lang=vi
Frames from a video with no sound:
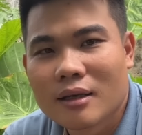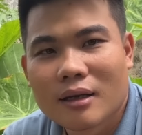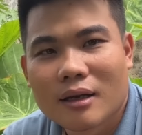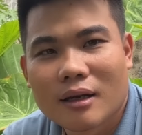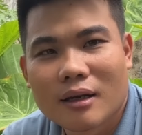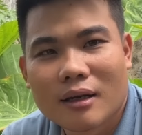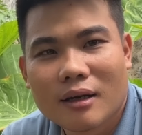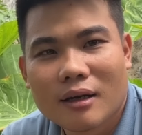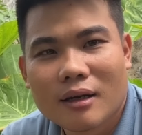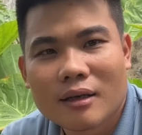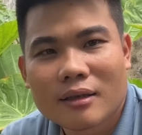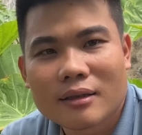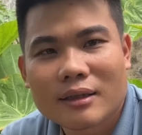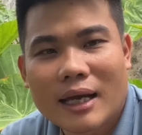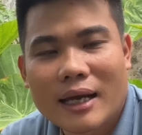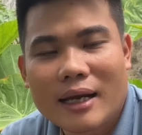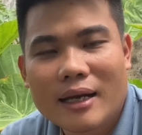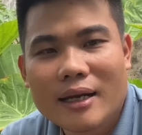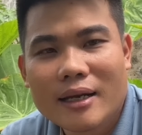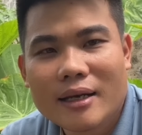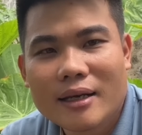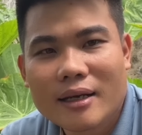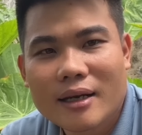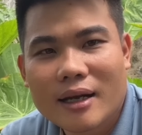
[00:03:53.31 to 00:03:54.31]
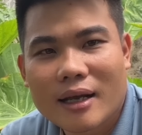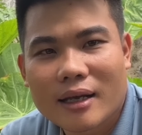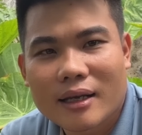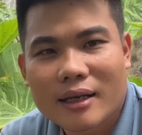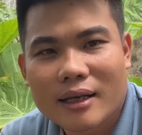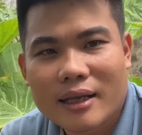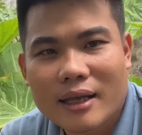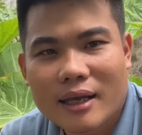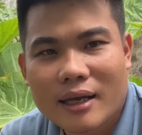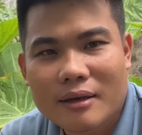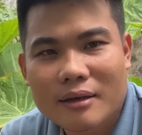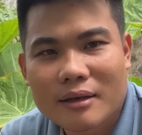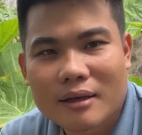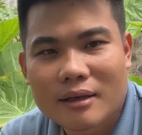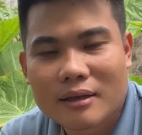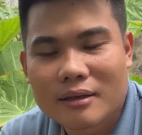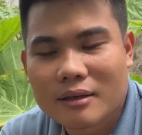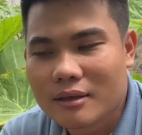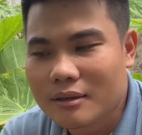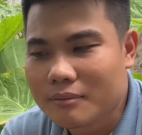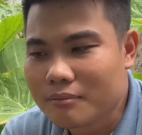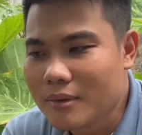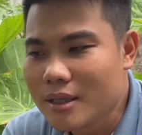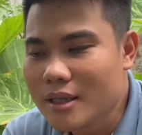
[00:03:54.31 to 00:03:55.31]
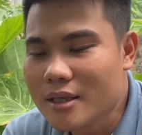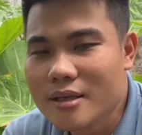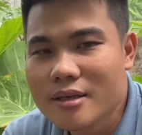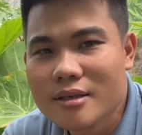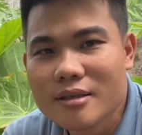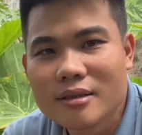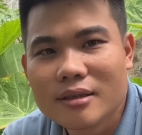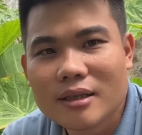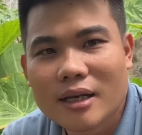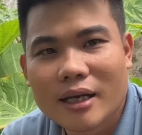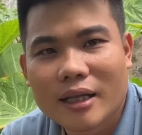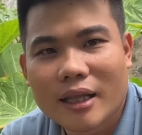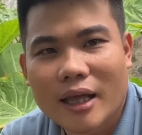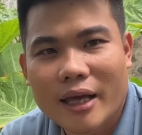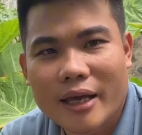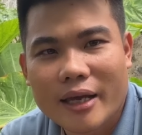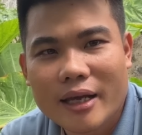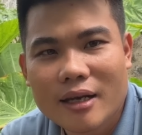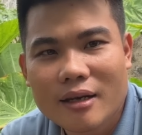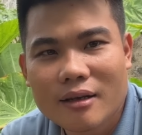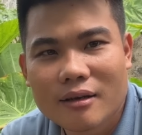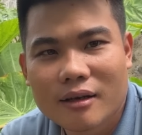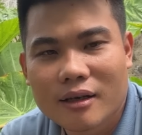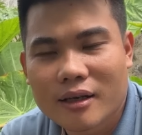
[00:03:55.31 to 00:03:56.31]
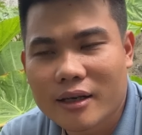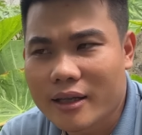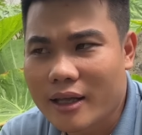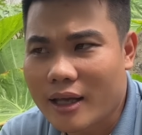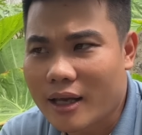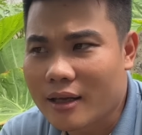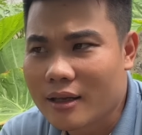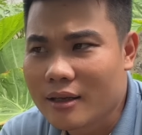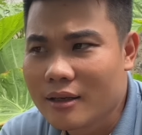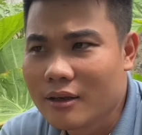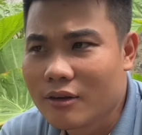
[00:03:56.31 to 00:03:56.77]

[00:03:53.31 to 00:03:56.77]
đó ờ, tài linh nè cả nhà à, minh dương lệ thủy rồi đó cả nhà